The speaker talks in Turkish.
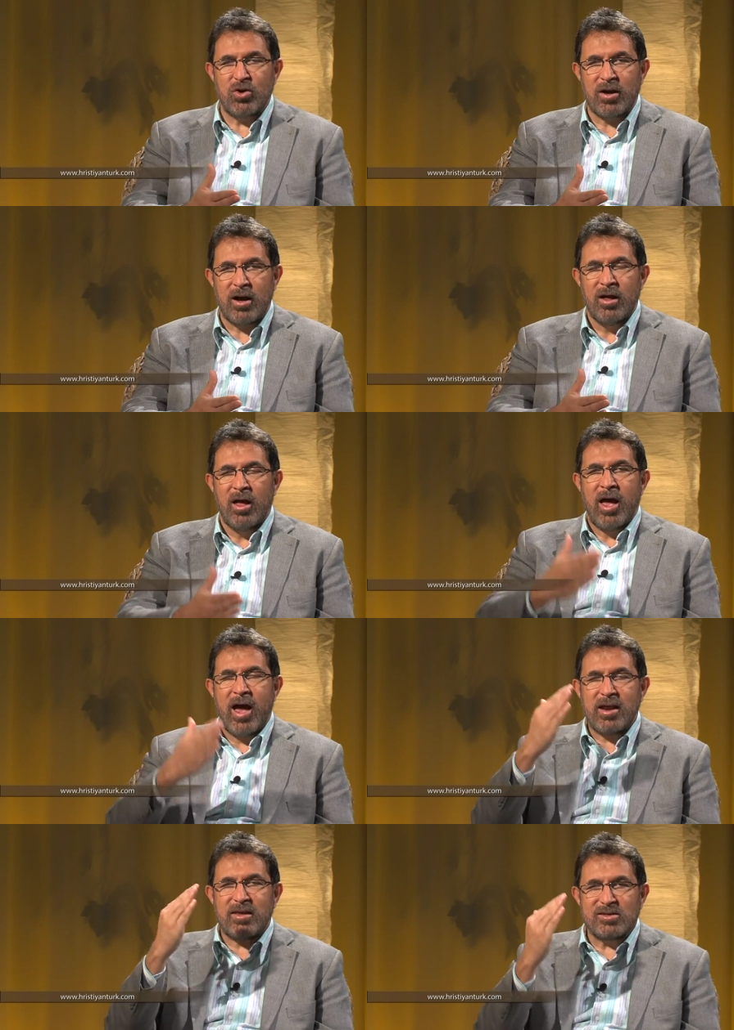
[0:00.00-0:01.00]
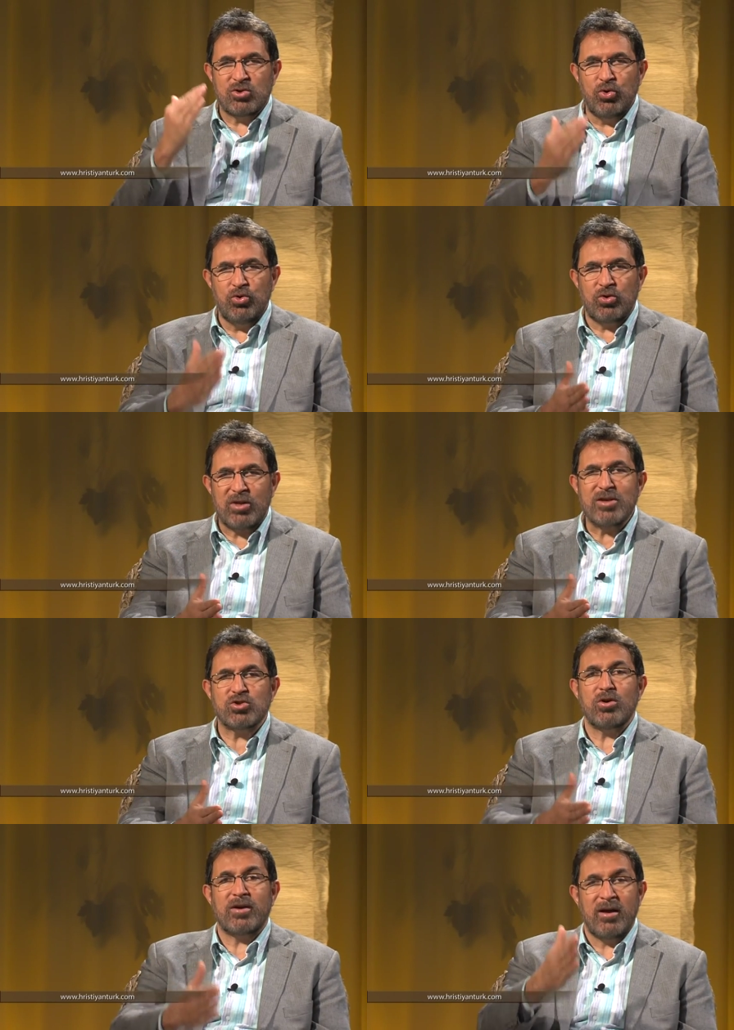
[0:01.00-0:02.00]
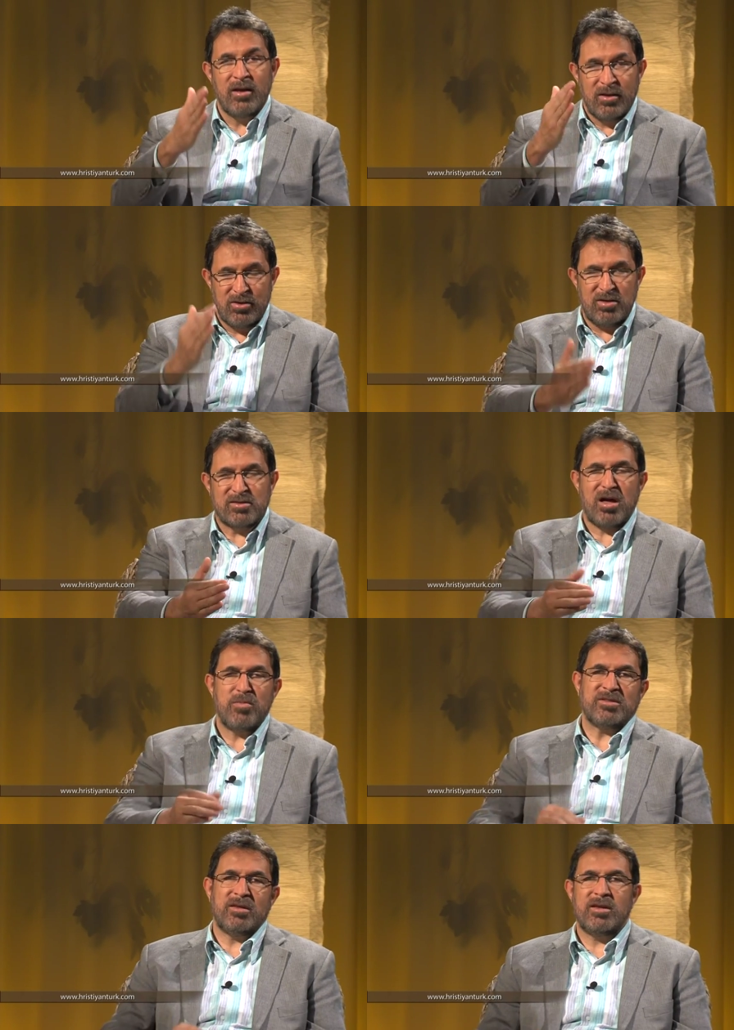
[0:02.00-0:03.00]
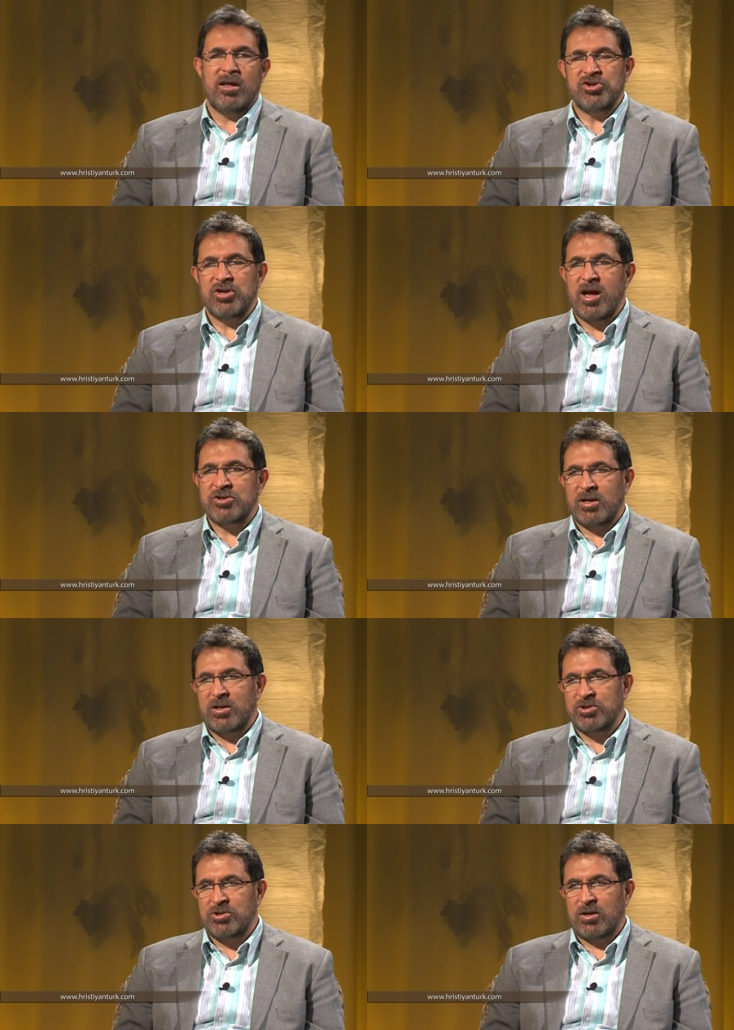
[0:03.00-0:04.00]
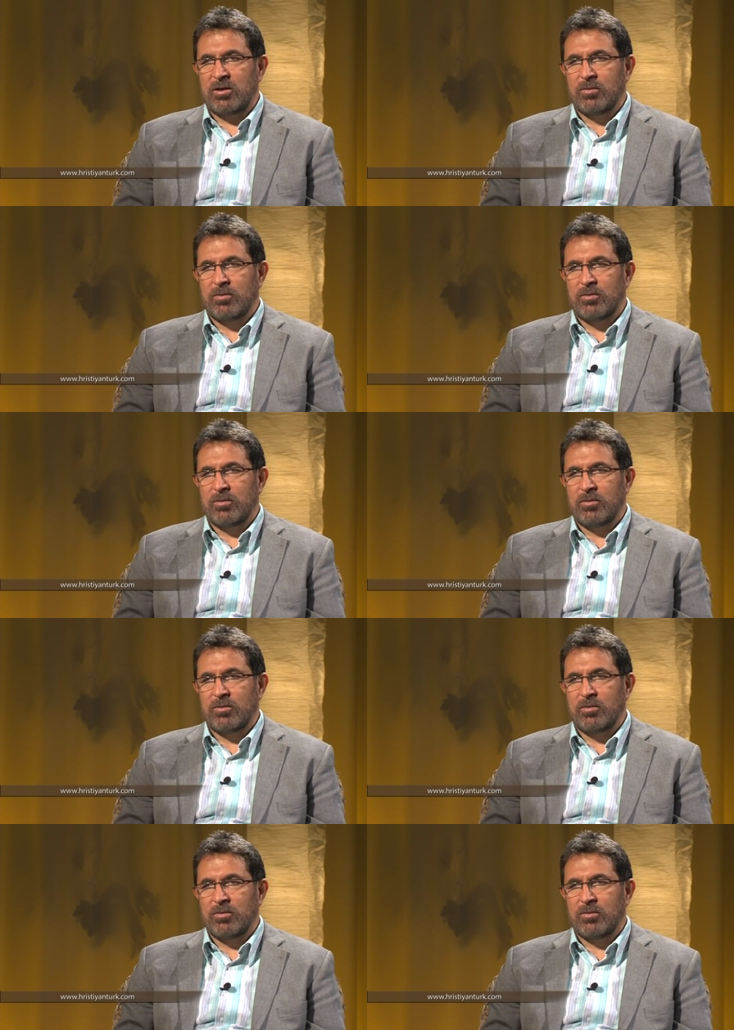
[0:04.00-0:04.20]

sonra, herkes duyduktan sonra İsa Mesih'in gelişi gerçekleşecek.